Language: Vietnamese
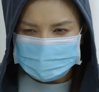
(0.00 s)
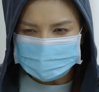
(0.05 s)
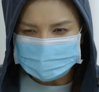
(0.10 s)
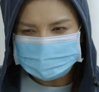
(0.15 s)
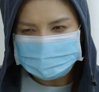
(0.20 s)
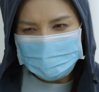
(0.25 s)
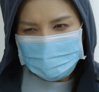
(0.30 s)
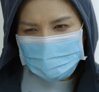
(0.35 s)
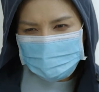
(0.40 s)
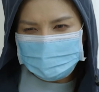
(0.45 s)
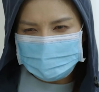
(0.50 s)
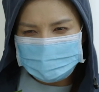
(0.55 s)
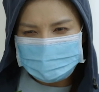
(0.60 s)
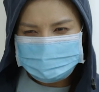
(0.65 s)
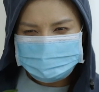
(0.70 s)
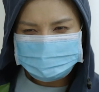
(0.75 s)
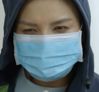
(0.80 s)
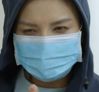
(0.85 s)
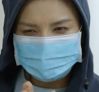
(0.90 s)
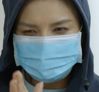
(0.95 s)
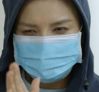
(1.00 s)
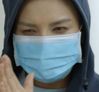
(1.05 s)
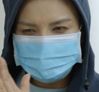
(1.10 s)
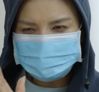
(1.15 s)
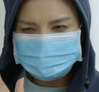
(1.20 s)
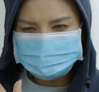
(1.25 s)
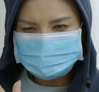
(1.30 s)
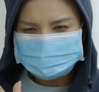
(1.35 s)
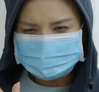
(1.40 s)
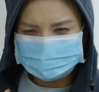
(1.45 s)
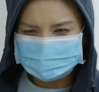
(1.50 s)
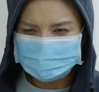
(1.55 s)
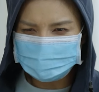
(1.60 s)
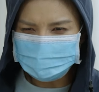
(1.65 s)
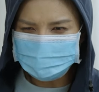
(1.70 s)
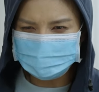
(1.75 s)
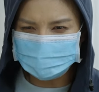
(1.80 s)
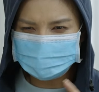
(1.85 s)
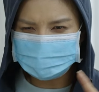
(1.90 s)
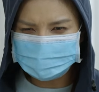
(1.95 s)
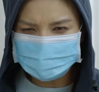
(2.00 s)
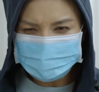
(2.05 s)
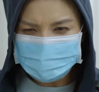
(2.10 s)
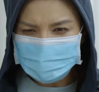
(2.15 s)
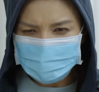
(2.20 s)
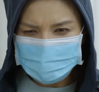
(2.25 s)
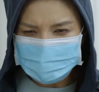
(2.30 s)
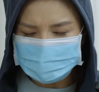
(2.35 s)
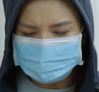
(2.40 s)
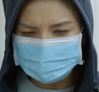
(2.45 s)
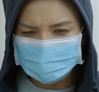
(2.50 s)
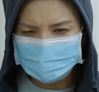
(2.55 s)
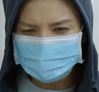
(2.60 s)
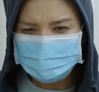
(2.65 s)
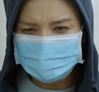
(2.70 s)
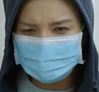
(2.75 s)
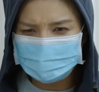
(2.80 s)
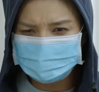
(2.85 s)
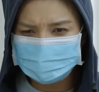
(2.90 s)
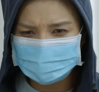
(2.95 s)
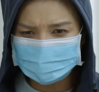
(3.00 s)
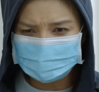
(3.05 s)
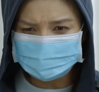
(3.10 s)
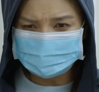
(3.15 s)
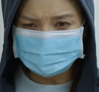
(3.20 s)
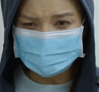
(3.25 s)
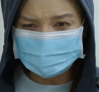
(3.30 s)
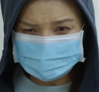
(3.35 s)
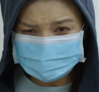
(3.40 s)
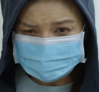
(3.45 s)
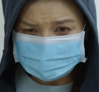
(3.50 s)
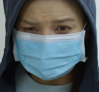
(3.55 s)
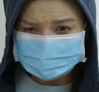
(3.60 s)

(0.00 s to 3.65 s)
Mà kêu mình lên trên phòng riêng Tức là không phải là có cô người mẫu nào Mà là mình